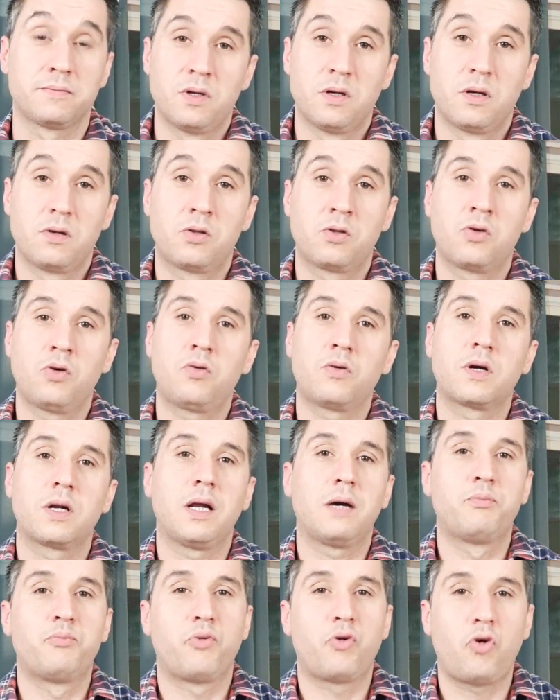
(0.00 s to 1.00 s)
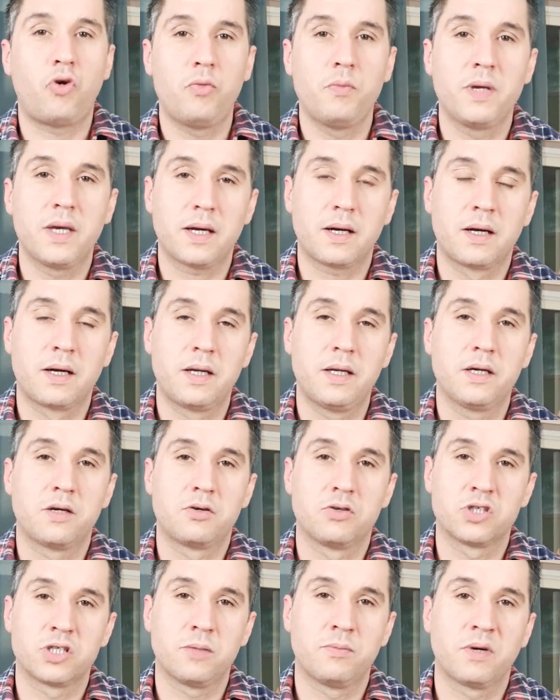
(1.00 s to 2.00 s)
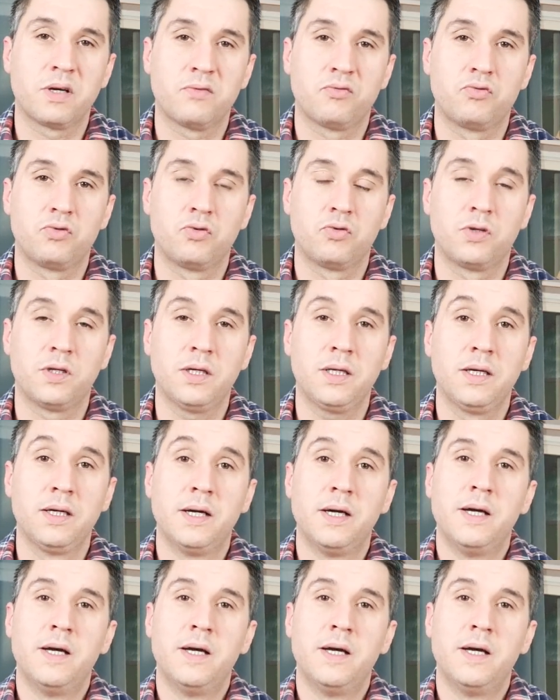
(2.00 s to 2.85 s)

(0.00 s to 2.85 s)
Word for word: Donc la première clé que j'aimerais vous donner,